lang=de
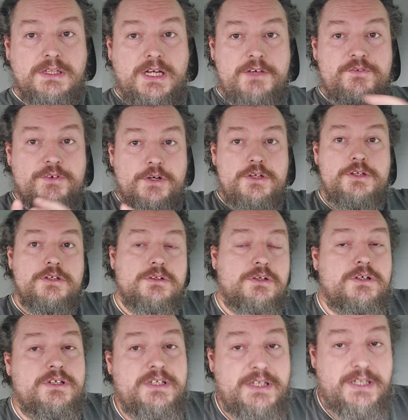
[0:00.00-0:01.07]
Hi Freunde
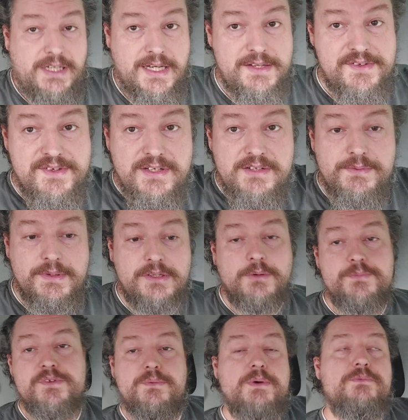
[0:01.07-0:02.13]
und herzlich
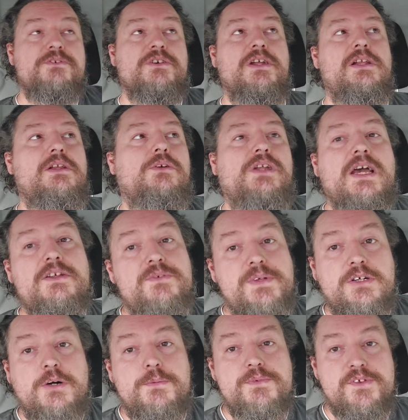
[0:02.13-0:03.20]
willkommen zu meinem Channel und herzlich
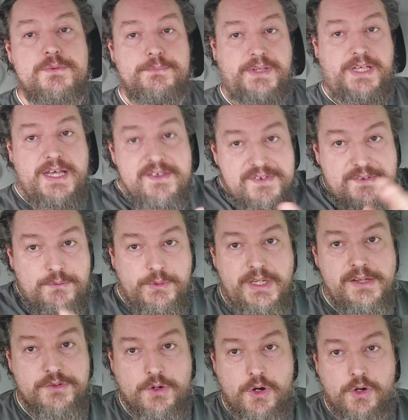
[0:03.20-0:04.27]
willkommen zum ersten
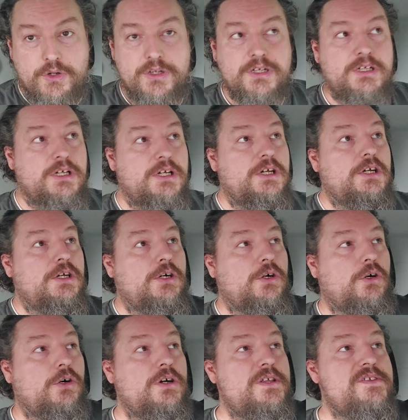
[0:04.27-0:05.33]
Real Talk.
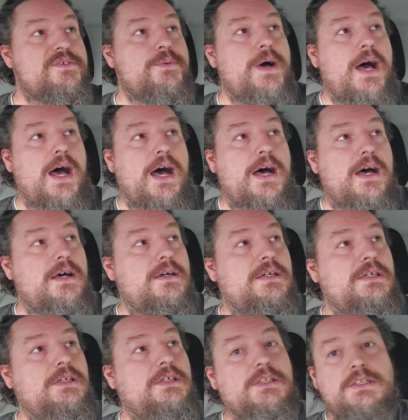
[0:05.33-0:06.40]
Und zwar
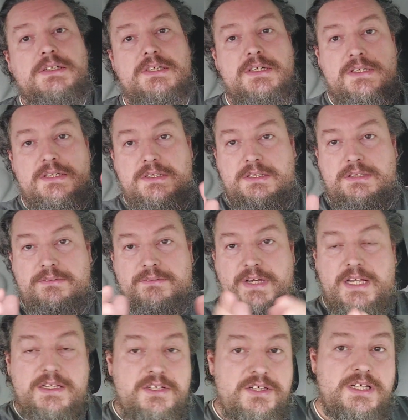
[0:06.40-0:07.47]

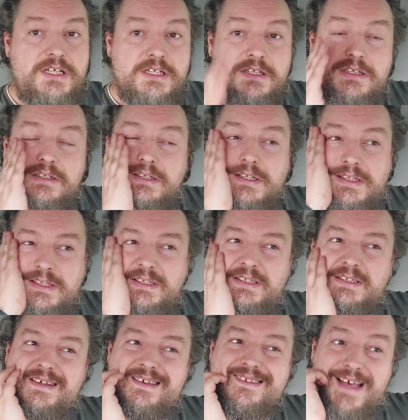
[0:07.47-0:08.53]
werde ich hier
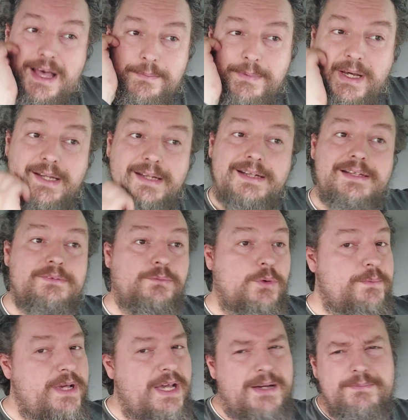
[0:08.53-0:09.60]
äh, Sachen behandeln,
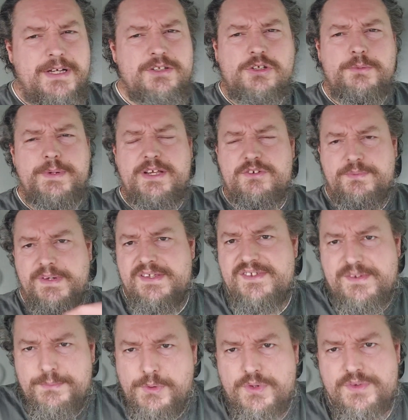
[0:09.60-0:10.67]
wo man einfach drüber
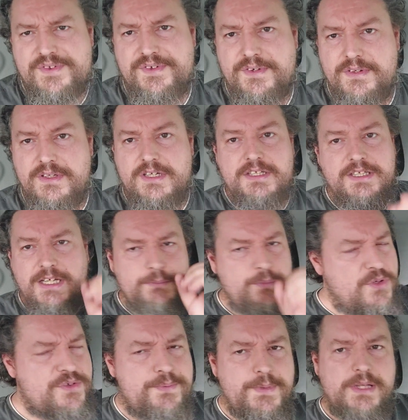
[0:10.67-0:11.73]
schwätzen muss. Da
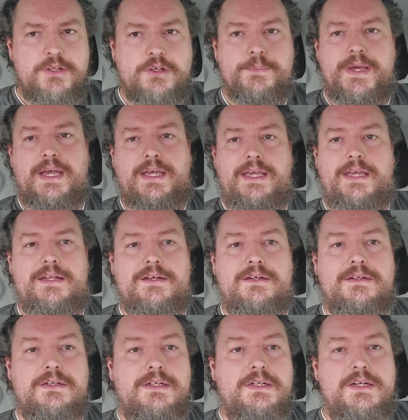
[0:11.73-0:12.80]
müssen wir drüber reden.
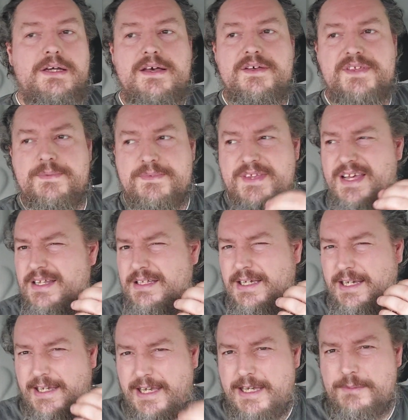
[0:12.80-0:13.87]
Es gibt Sachen,
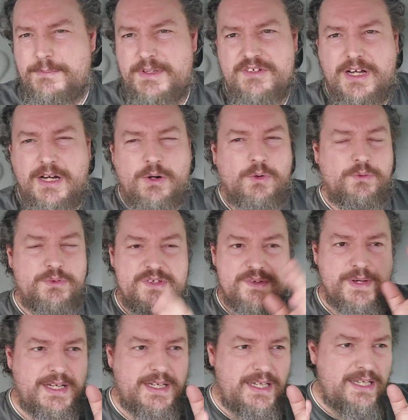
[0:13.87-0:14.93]
die regen mich auf und
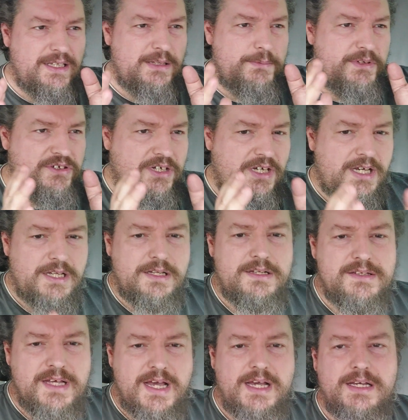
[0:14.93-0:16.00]
zwar regen die mich
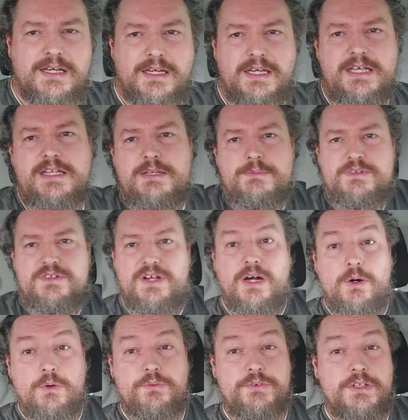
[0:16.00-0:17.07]
jeden Tag, regen die mich
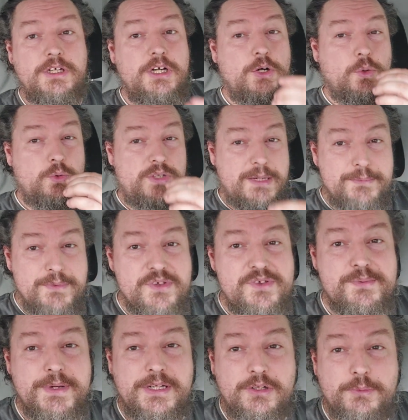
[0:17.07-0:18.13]
auf und da
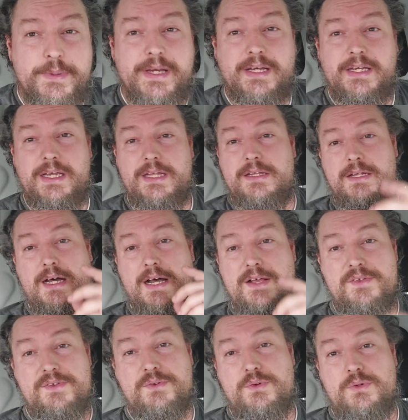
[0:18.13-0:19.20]
müssen wir drüber reden.
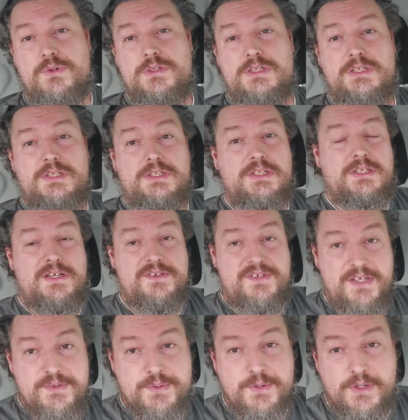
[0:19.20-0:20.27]
Also ist
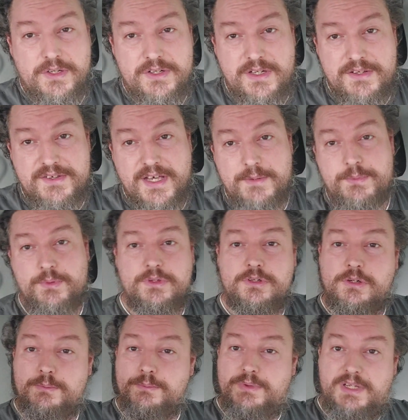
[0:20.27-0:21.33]
jetzt für euch der Zeitpunkt
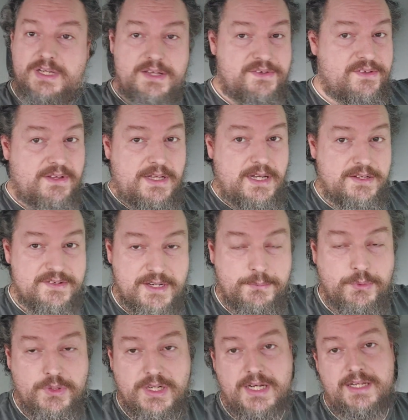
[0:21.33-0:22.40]
gekommen. Lasst ein kleines
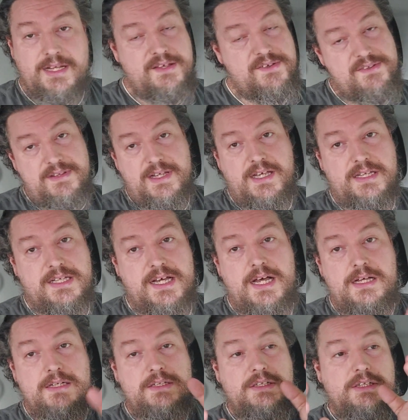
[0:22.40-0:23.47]
Abo da, lasst ein Like
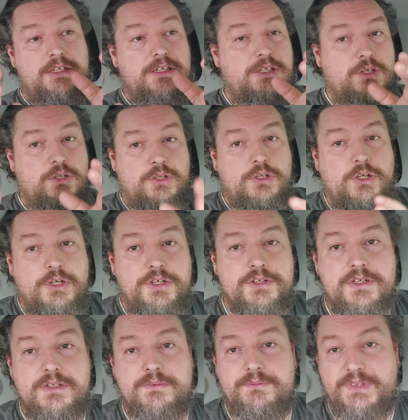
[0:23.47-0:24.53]
da
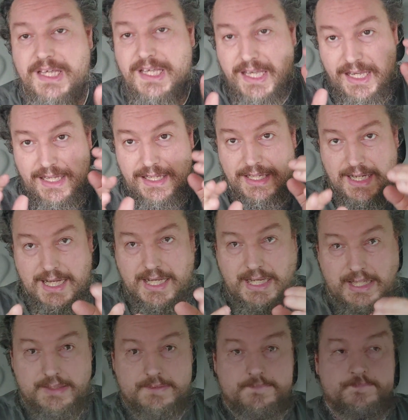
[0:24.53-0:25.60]
und wir gehen
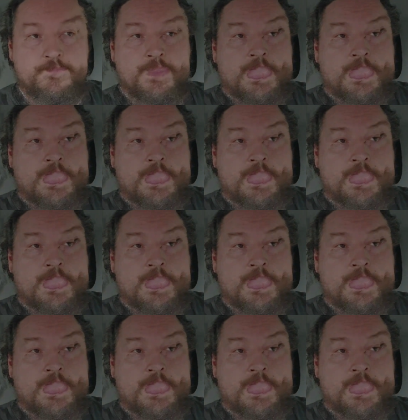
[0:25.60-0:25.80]
rein.